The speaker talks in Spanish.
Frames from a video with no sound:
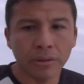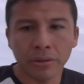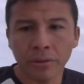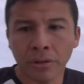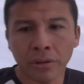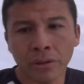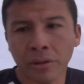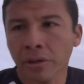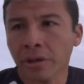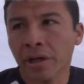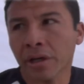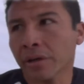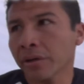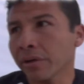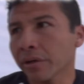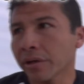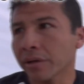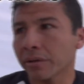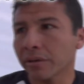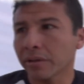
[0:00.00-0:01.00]
No, no creo,
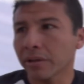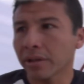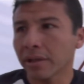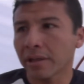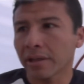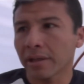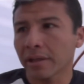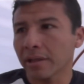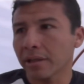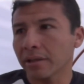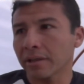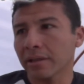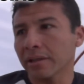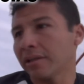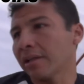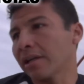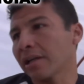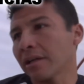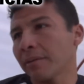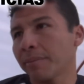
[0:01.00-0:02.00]
no creo.
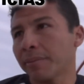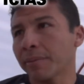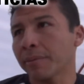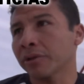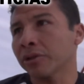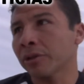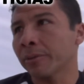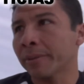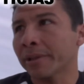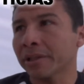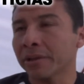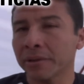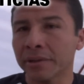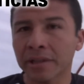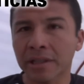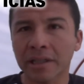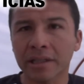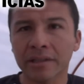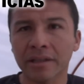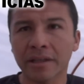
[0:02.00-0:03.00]
Eh, el próximo partido
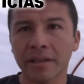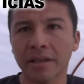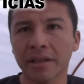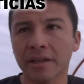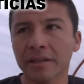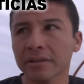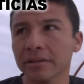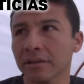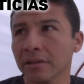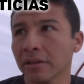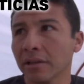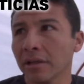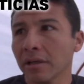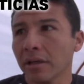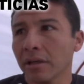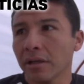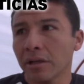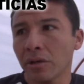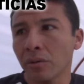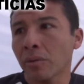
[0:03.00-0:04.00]
es de acá tres días.
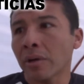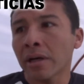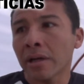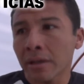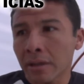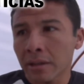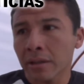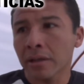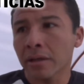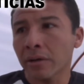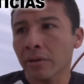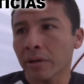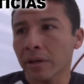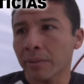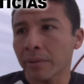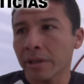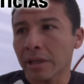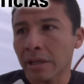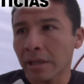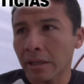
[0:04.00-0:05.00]
Igual creo
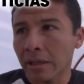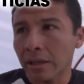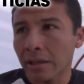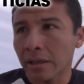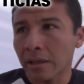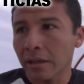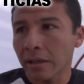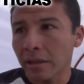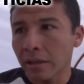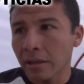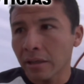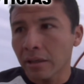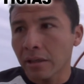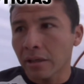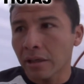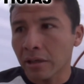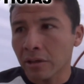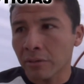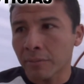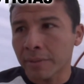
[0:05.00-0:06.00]
que voy a
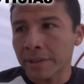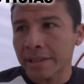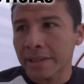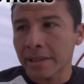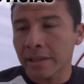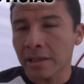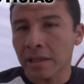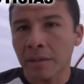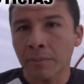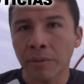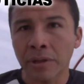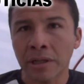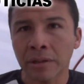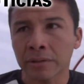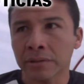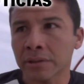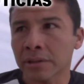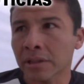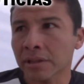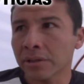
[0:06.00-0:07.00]
acompañar al equipo en la
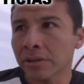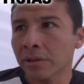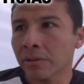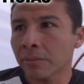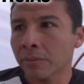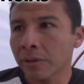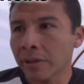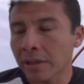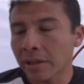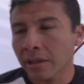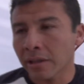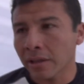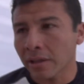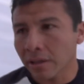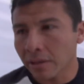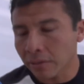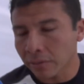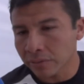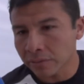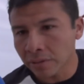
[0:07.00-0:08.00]
concentración, voy a,
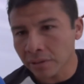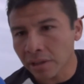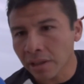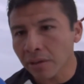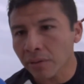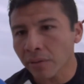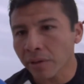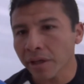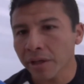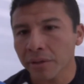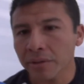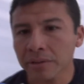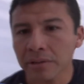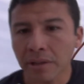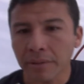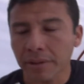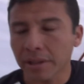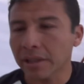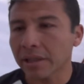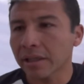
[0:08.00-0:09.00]
concentrar con
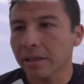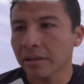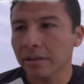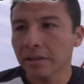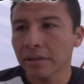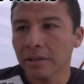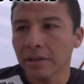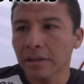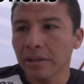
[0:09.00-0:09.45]
ellos, a viajar.